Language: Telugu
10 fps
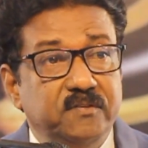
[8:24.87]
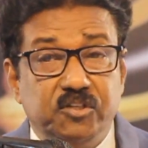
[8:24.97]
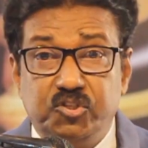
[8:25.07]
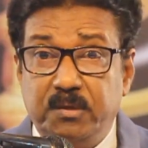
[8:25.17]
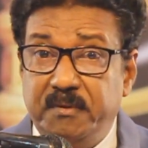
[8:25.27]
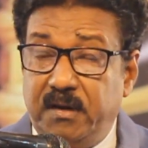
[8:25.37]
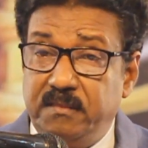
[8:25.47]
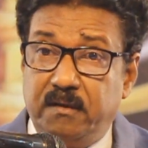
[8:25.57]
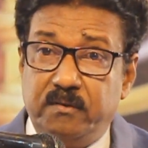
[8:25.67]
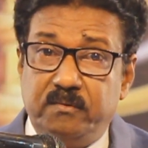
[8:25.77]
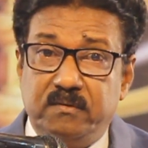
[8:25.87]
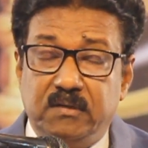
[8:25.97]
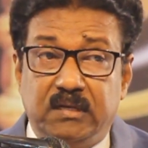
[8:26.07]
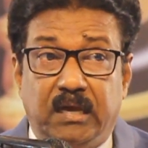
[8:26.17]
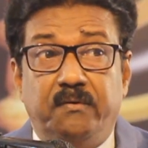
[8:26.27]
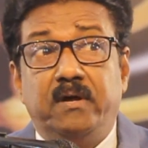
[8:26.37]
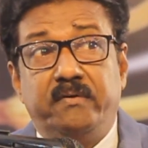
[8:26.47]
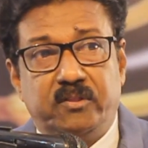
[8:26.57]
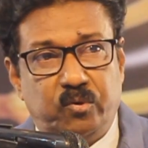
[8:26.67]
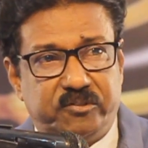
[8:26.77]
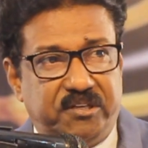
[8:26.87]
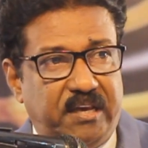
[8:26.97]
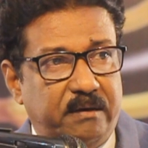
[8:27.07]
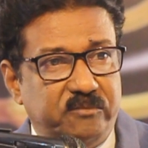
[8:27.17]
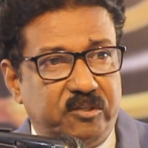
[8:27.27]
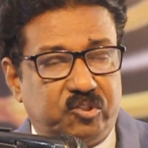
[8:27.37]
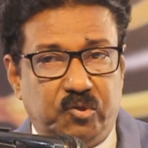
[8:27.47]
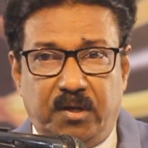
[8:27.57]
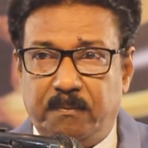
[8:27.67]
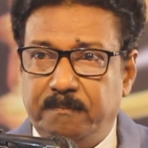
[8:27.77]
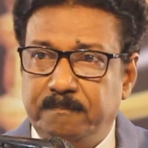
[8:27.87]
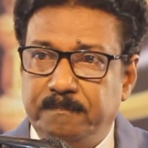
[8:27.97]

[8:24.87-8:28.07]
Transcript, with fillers: వింటున్న మీరందరూ ఎవరెవరితో స్నేహం చేస్తున్నారు